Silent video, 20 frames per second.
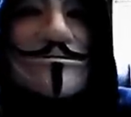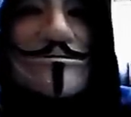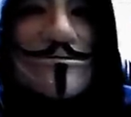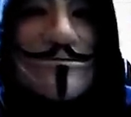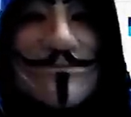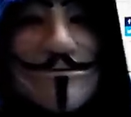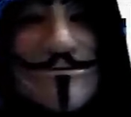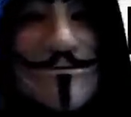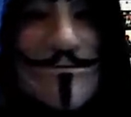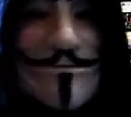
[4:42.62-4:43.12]
muito
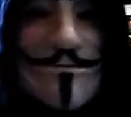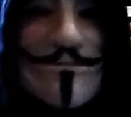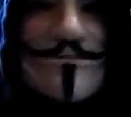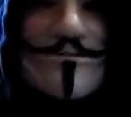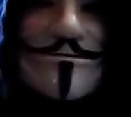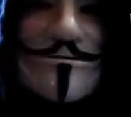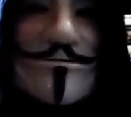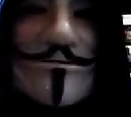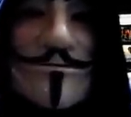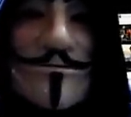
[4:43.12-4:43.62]
satisfeita
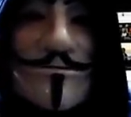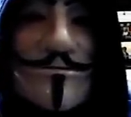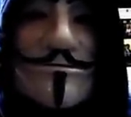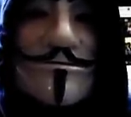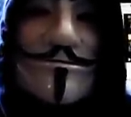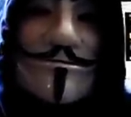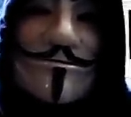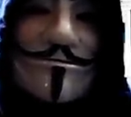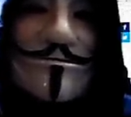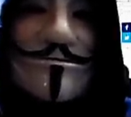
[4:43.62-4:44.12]
com o golpe na
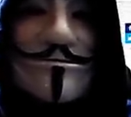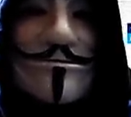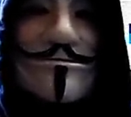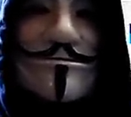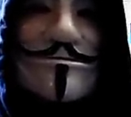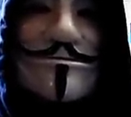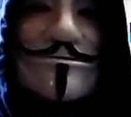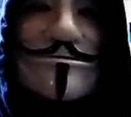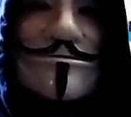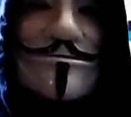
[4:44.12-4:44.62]
Bolívia,
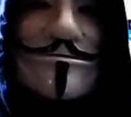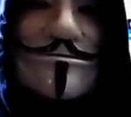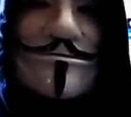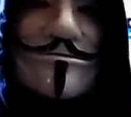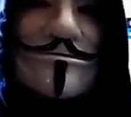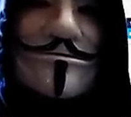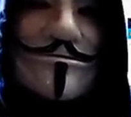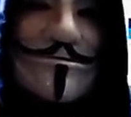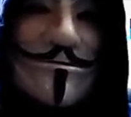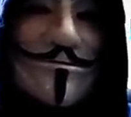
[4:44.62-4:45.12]
né?
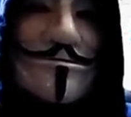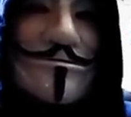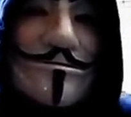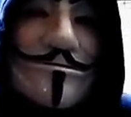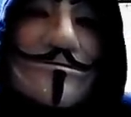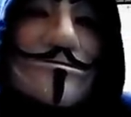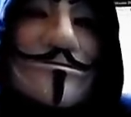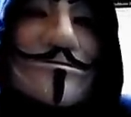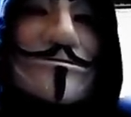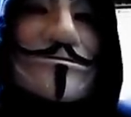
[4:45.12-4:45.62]
Ela
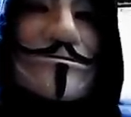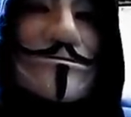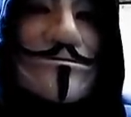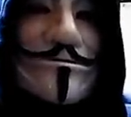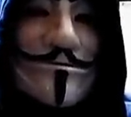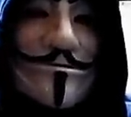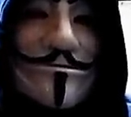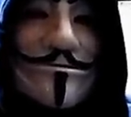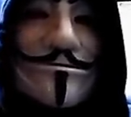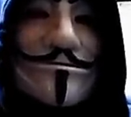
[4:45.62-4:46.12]
falou
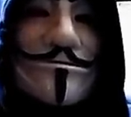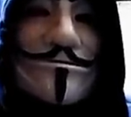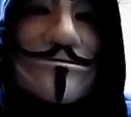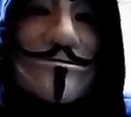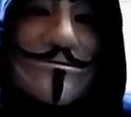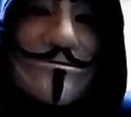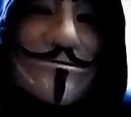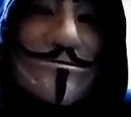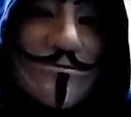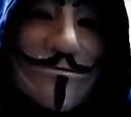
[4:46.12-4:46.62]
diretamente
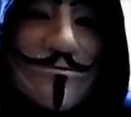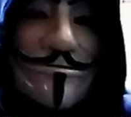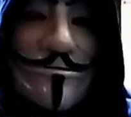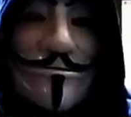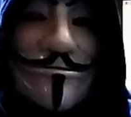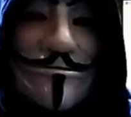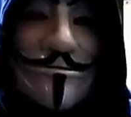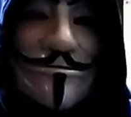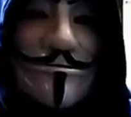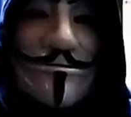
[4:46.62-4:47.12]
sobre os
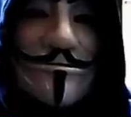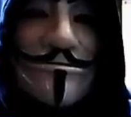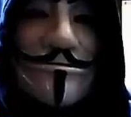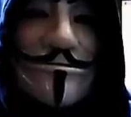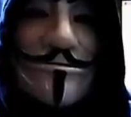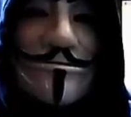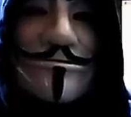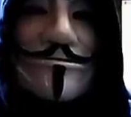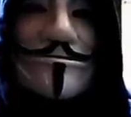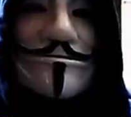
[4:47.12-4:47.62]
vizinhos
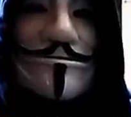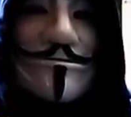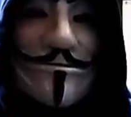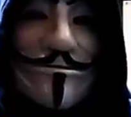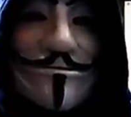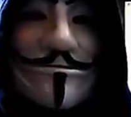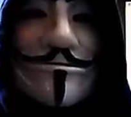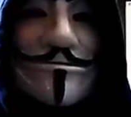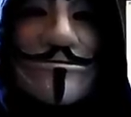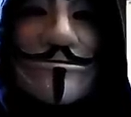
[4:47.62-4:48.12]

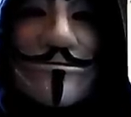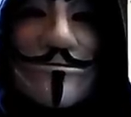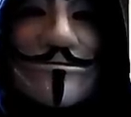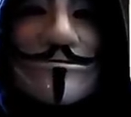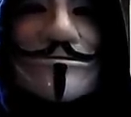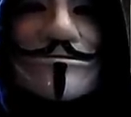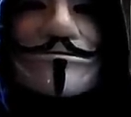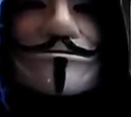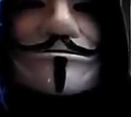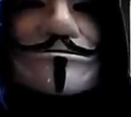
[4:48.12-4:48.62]

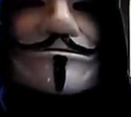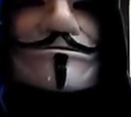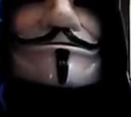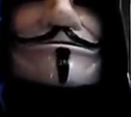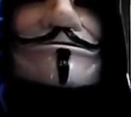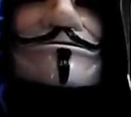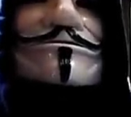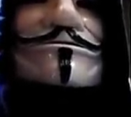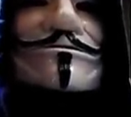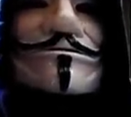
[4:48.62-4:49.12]
regionais e os
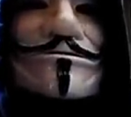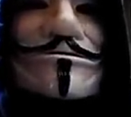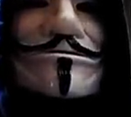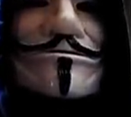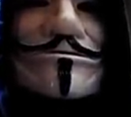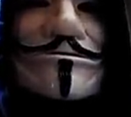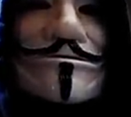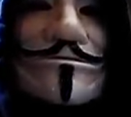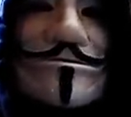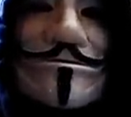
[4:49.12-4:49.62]

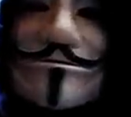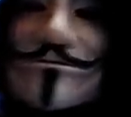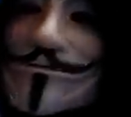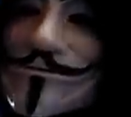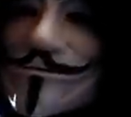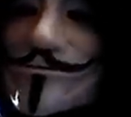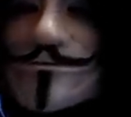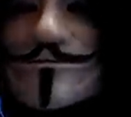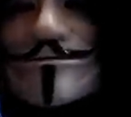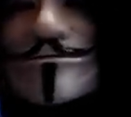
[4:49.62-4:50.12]
extra-regionais.
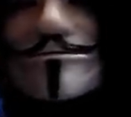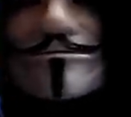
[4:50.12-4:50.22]
Está